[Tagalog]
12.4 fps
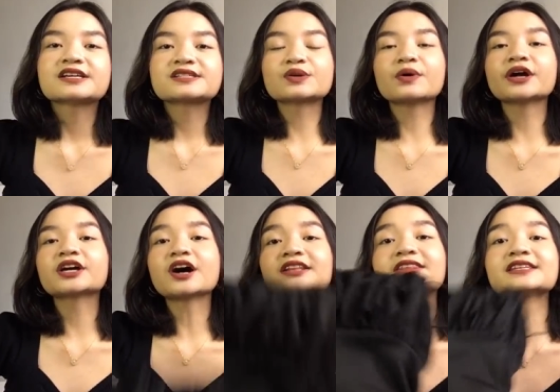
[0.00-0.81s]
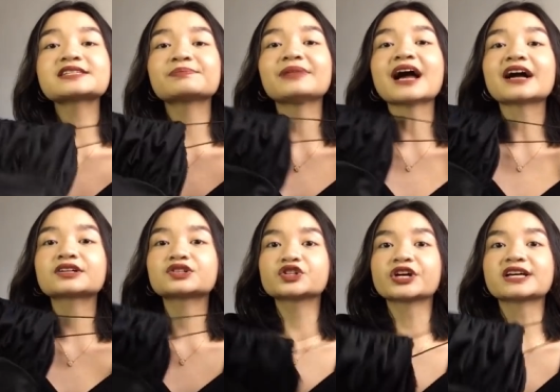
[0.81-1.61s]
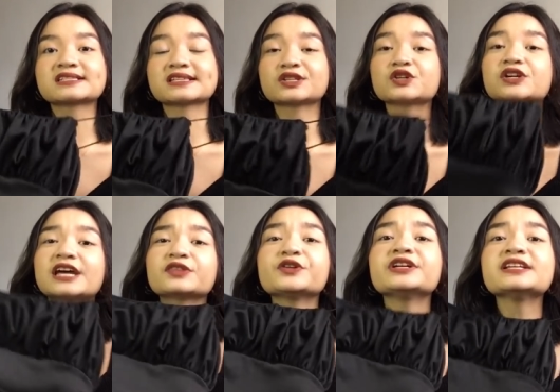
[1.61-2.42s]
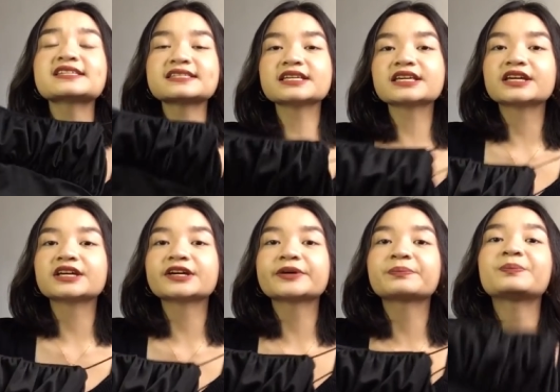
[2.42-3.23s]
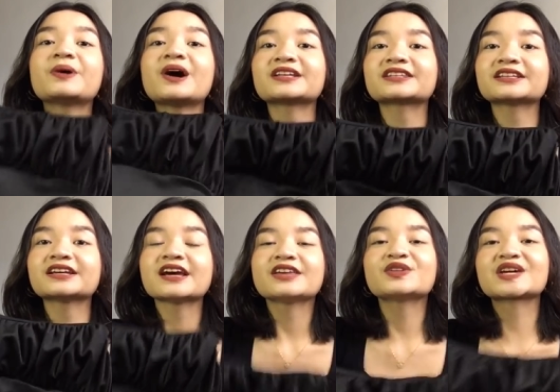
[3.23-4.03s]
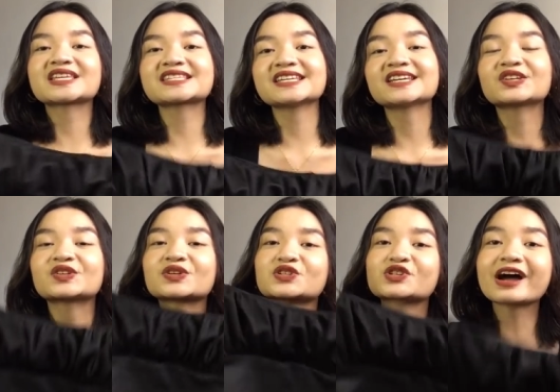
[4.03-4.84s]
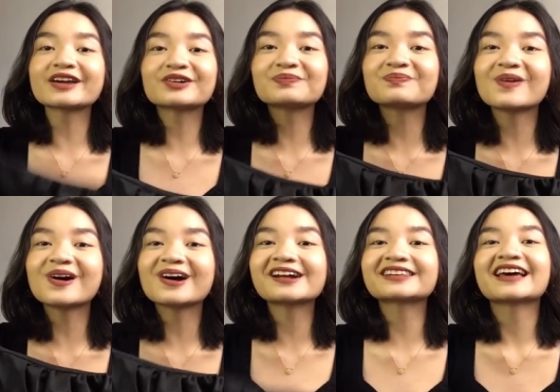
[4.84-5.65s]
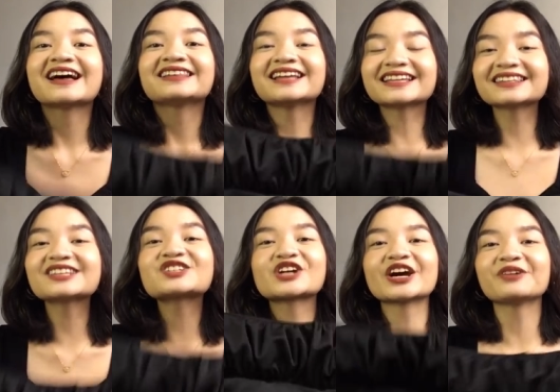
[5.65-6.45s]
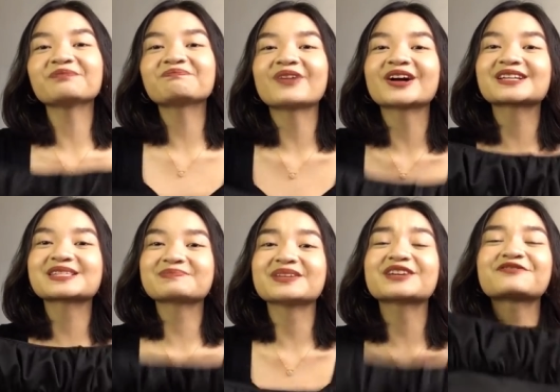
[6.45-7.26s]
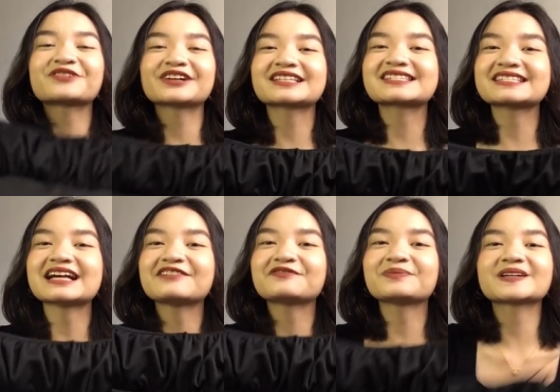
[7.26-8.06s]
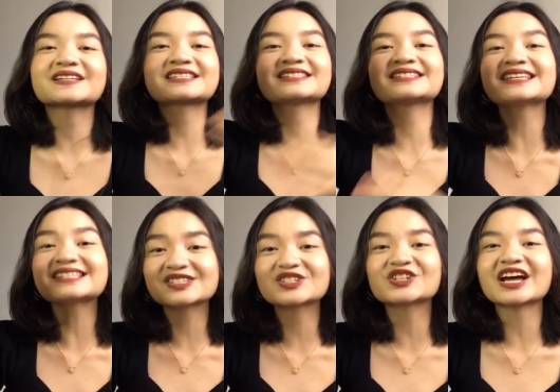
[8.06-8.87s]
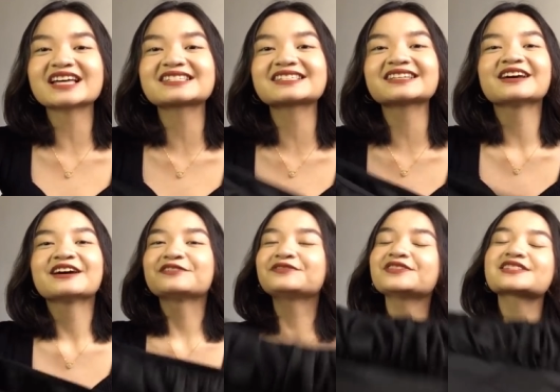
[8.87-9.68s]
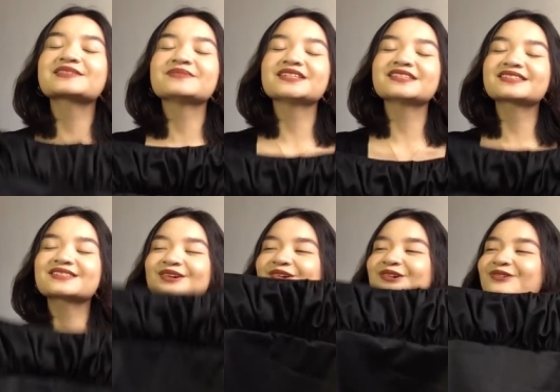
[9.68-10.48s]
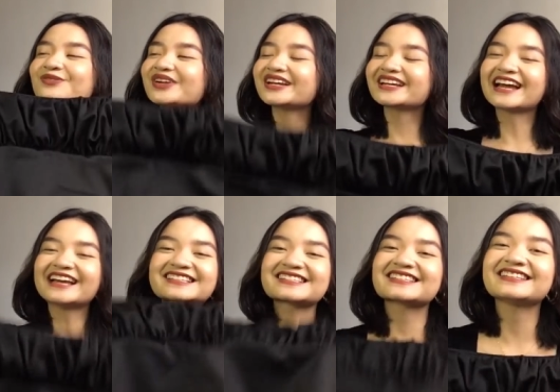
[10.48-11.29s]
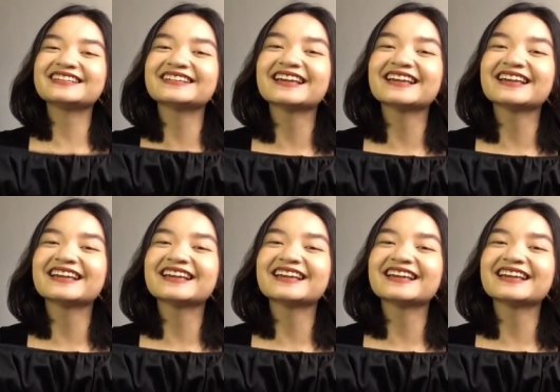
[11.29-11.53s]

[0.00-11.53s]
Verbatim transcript: So I got this black dress that you can't really see here, but you can see it on the try-on part. Let the try-on part speak for itself because this dress fits me so nicely.